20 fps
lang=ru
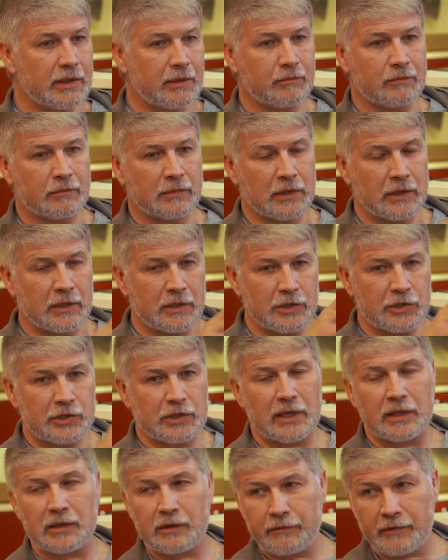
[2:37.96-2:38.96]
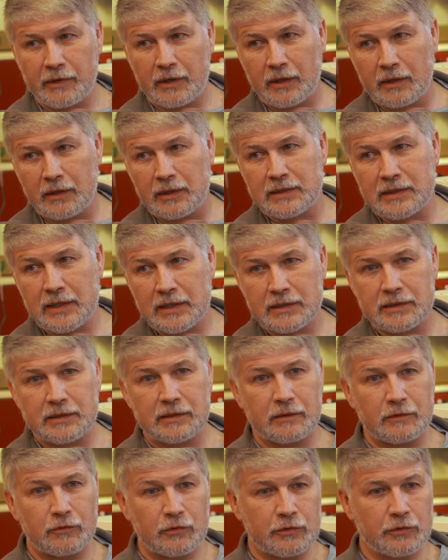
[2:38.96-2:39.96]
там, штатов,
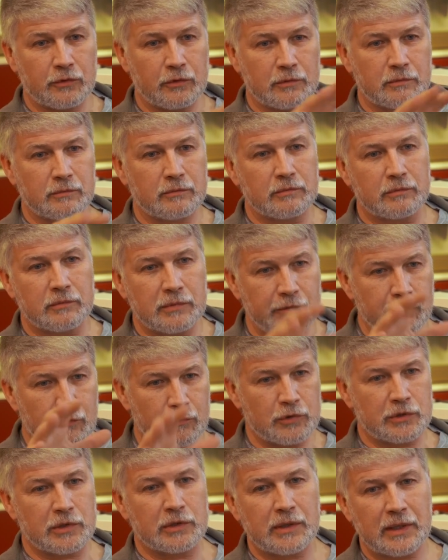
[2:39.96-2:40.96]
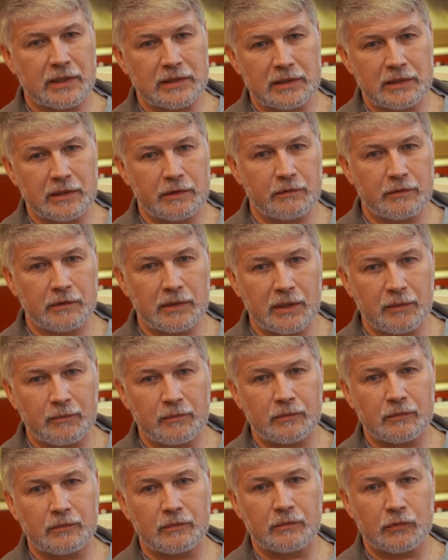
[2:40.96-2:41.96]
организаций, то есть он, его можно транслировать,
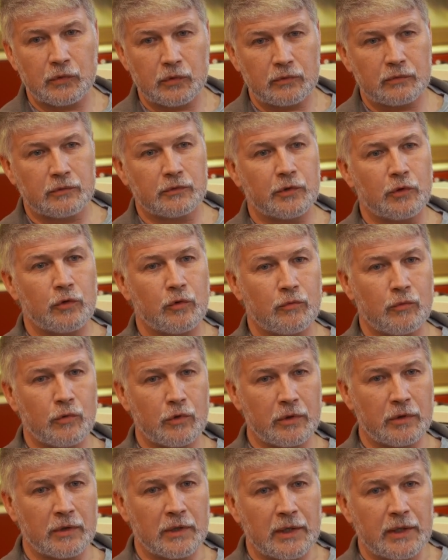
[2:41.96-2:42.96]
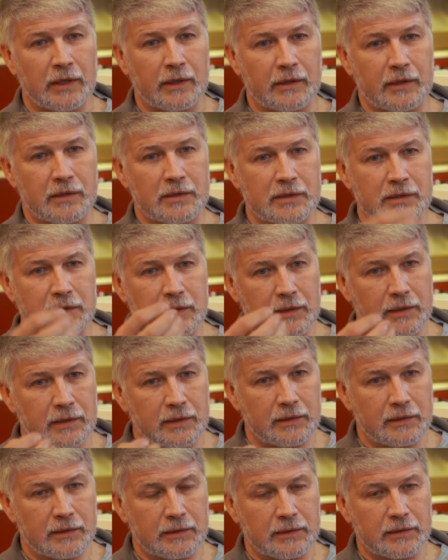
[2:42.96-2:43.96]
там, ну, на любое.
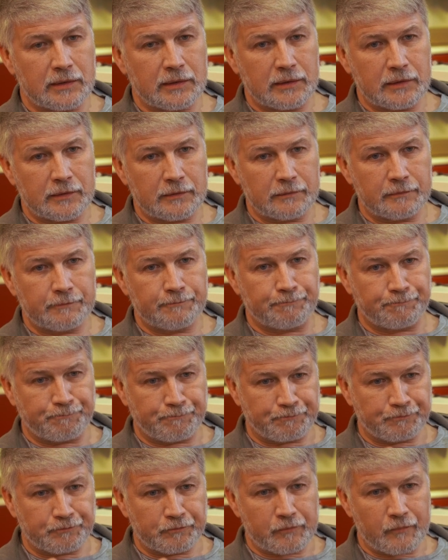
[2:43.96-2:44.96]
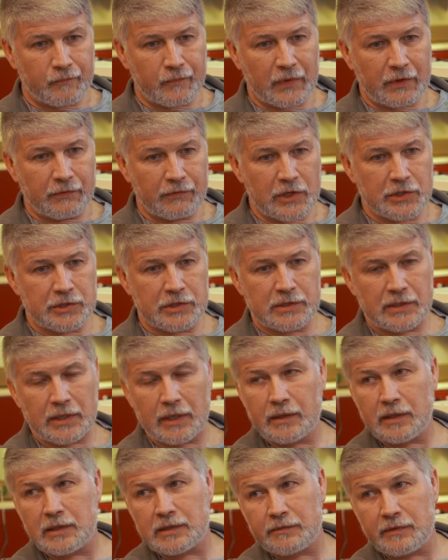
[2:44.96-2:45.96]
Единственное, э, в каждой
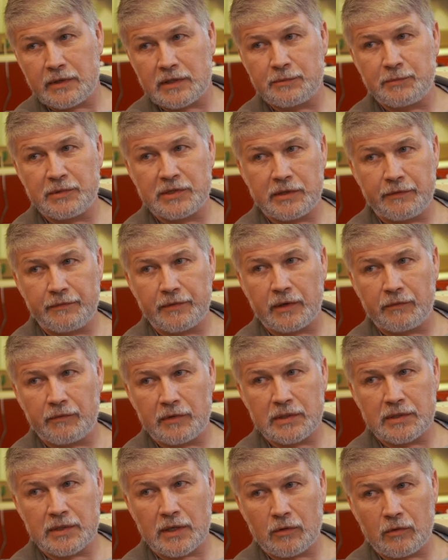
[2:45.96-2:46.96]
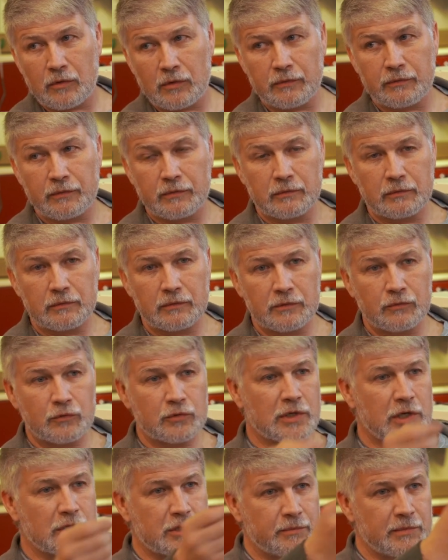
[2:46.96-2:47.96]
стране есть своя специфика в виде законов.
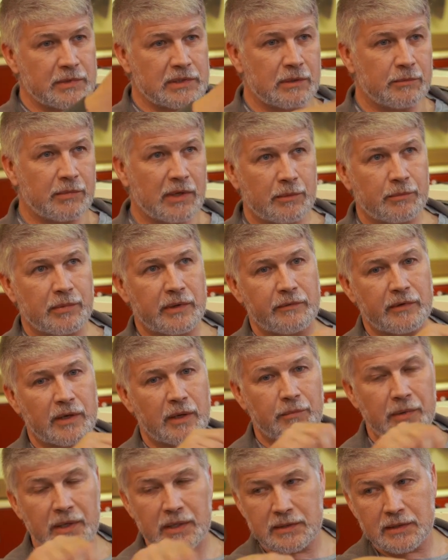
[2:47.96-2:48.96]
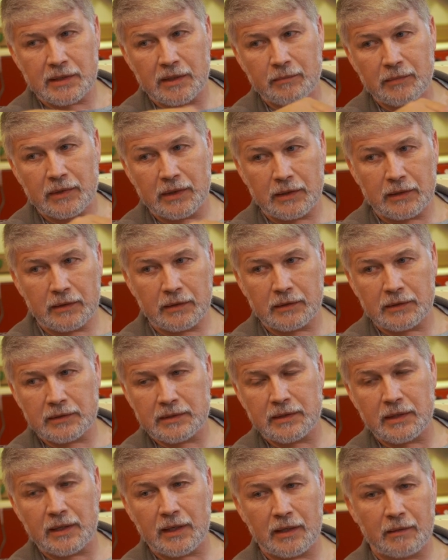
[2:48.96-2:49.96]
Ну, скажем, если брать по европейским э,
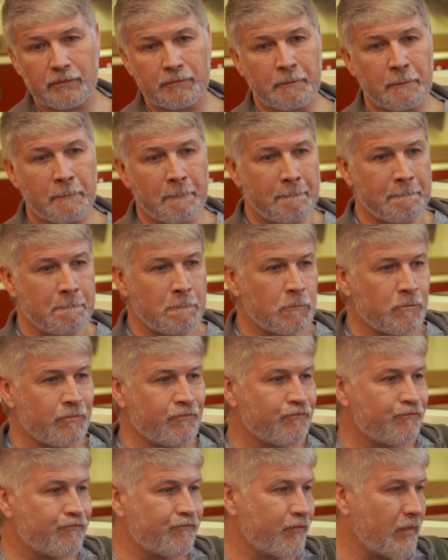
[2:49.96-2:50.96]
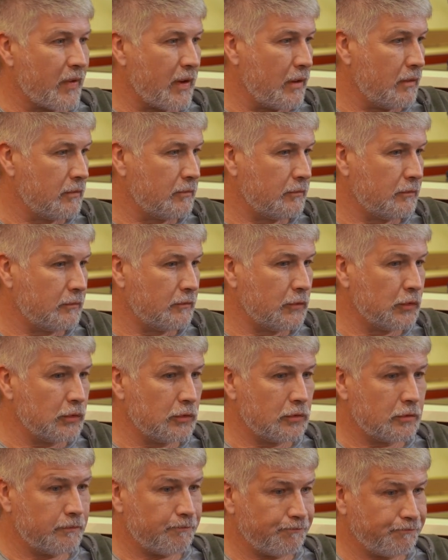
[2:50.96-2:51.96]
странам,
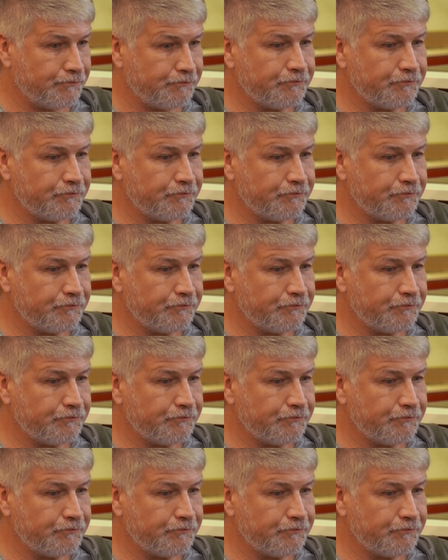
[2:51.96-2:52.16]
ну,